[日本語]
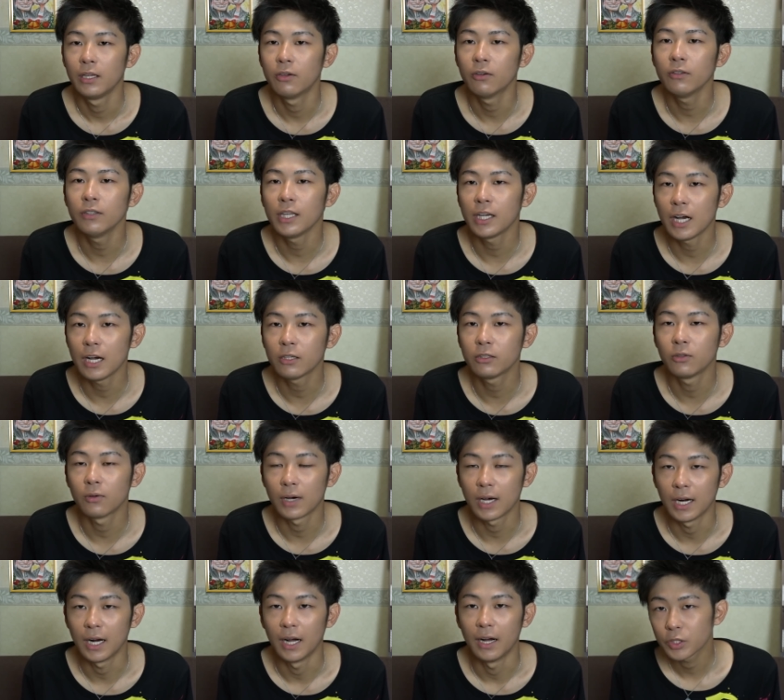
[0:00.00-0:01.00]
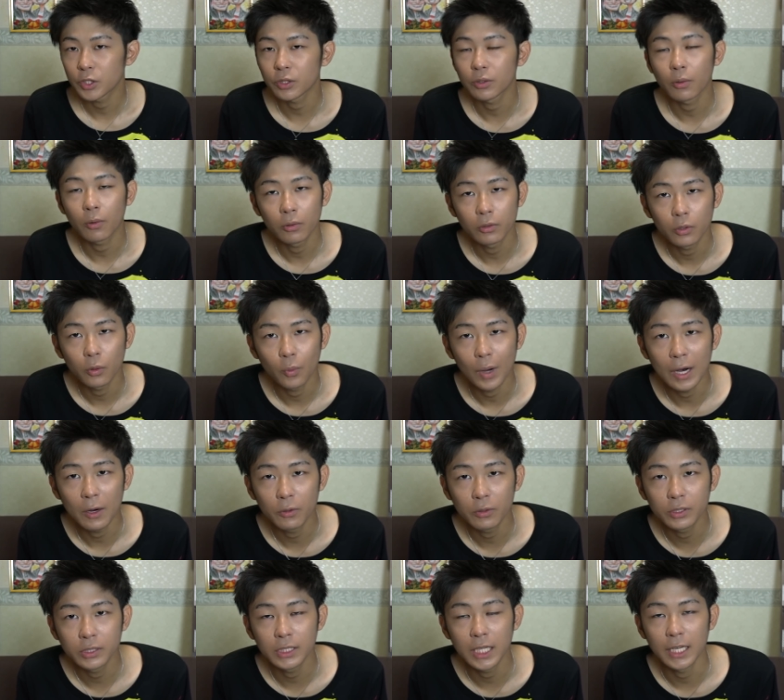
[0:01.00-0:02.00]
いろんな角度からちょっとこの
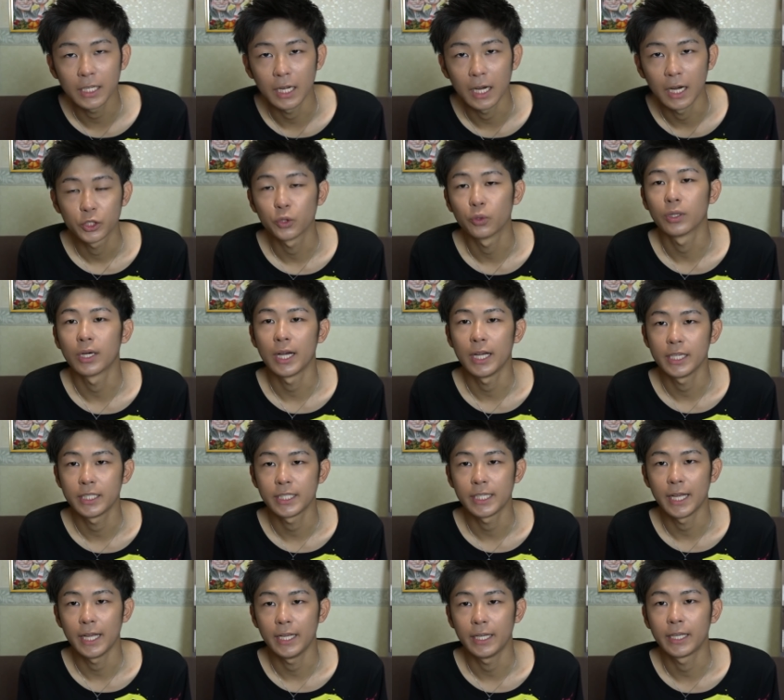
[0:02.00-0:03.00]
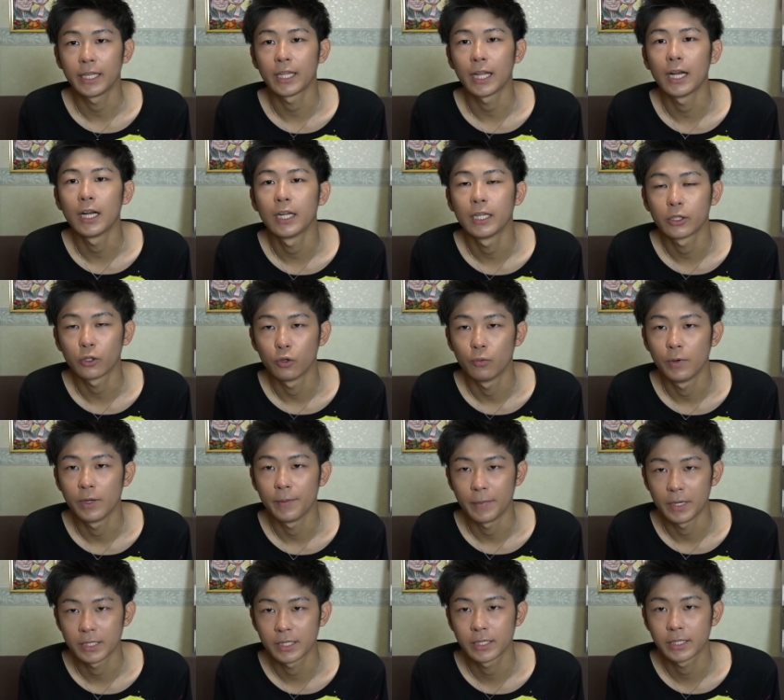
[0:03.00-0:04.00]
ワンオク棚紹介していけたらなと思
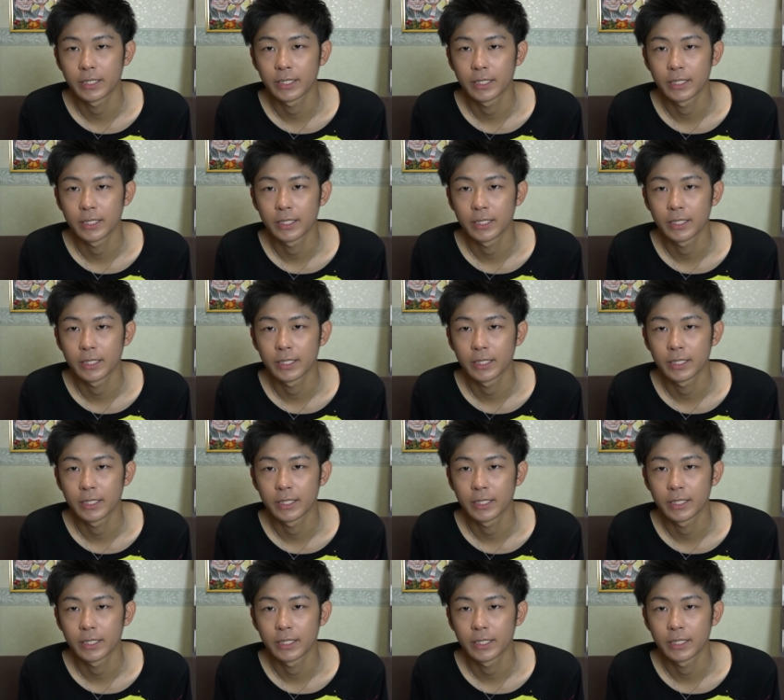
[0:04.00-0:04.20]
います。